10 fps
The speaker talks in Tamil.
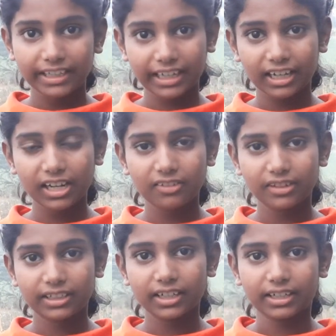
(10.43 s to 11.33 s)
எங்களை
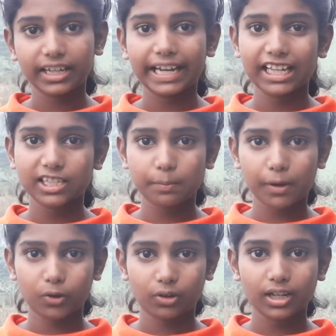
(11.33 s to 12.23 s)
விட்டுட்டு
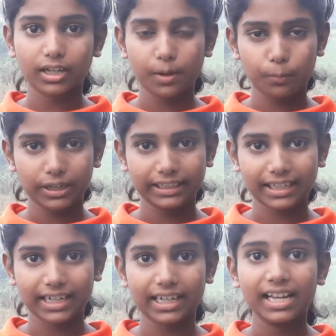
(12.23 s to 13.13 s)
ஏசப்பா கூட இருக்க
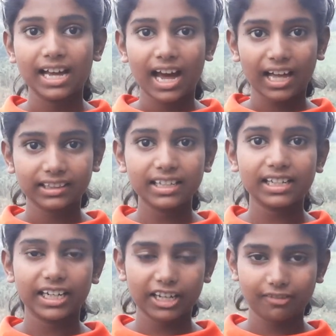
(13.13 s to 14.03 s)
போயிட்டாங்க
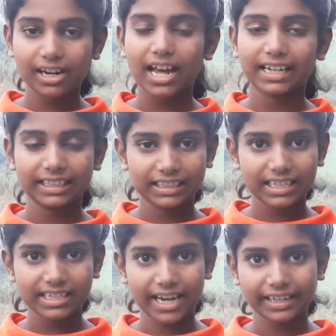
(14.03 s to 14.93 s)
அந்த நினைவாக நாங்கள்
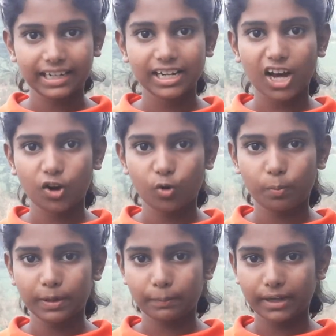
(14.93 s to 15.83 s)
இந்த சேனலை நாங்கள்
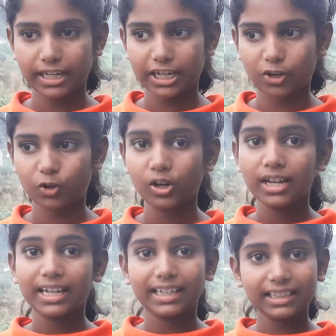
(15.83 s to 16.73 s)
ஓப்பன் பண்ணியிருக்கோம்
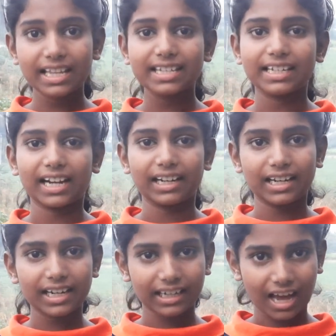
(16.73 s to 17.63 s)
இந்த
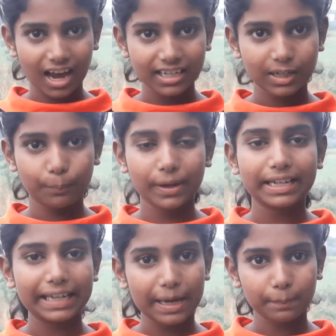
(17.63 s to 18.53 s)
சேனலில் நான்
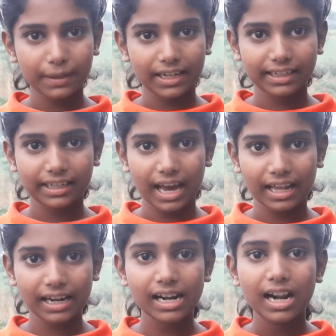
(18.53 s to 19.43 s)
இருப்பேன் என் பேர்
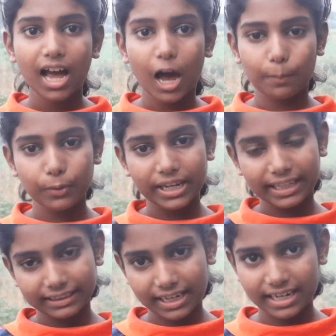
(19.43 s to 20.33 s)
கேரல் அப்புறம்
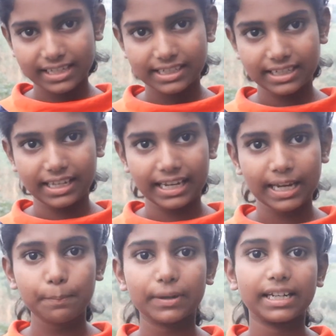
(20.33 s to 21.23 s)
என் தங்கச்சி
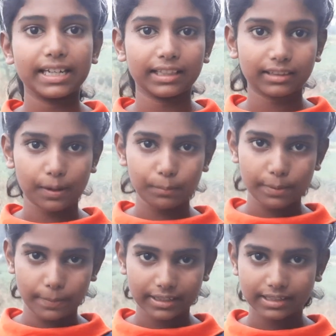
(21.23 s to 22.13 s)
கிரேப் என்
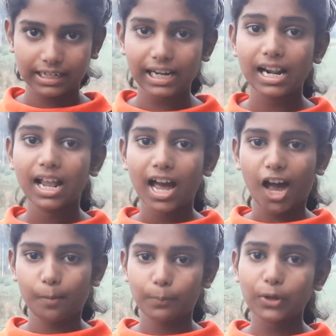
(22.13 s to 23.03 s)
தம்பி பெஸ்லேல்
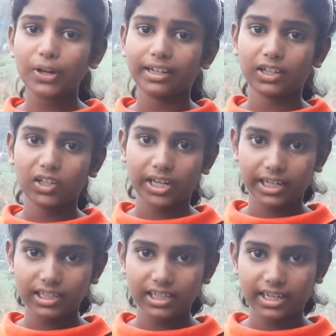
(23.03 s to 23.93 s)
அப்புறம்
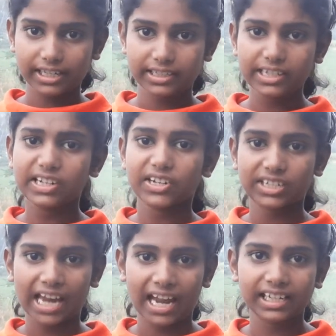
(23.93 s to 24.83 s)
என்னோடய ரெண்டு கசின்
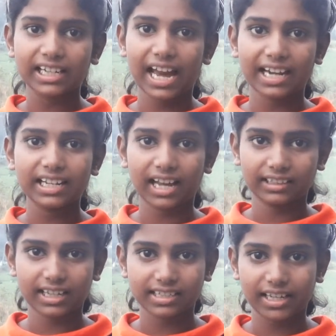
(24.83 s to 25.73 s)
ஷானன் அண்ட்
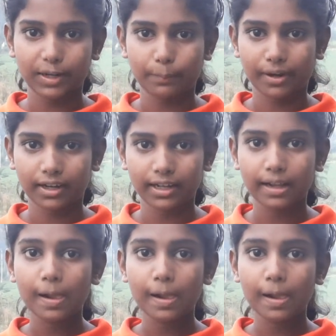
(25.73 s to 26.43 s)
ஹதாசா இருப்பாங்க